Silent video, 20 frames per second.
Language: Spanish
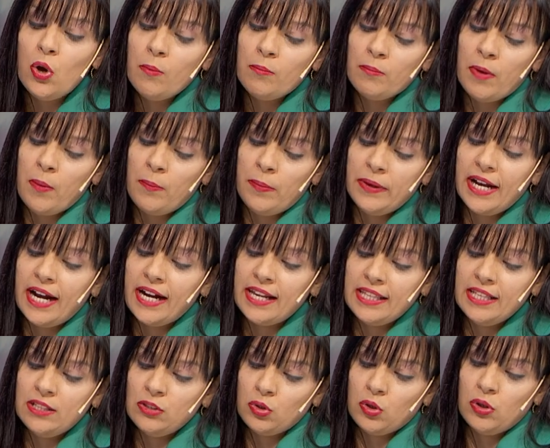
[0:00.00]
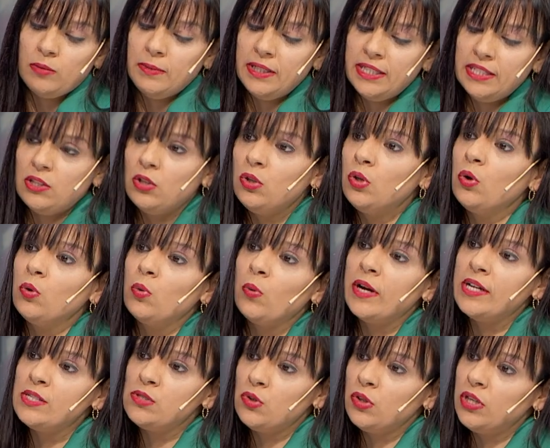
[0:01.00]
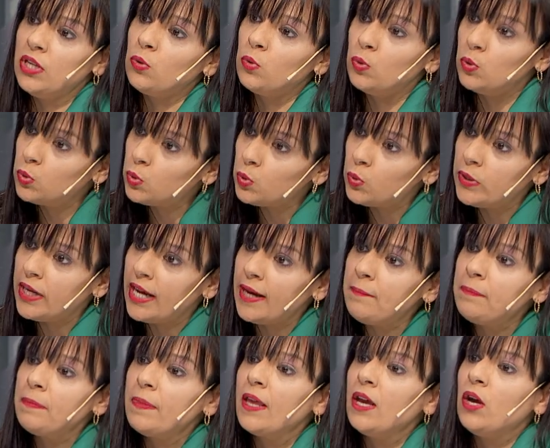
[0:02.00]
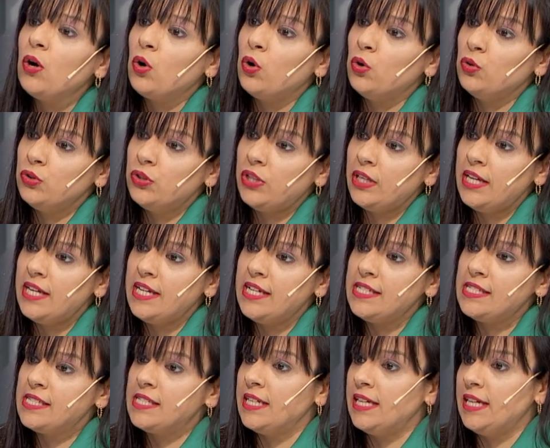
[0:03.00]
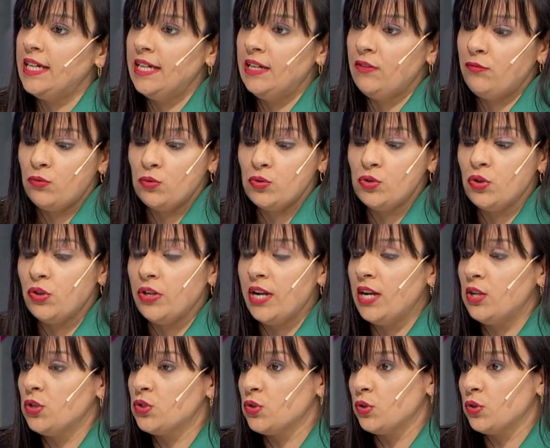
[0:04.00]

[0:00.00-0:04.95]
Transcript: va a operar dentro del Ministerio de Educación y Cultura con tres eh, funcionarios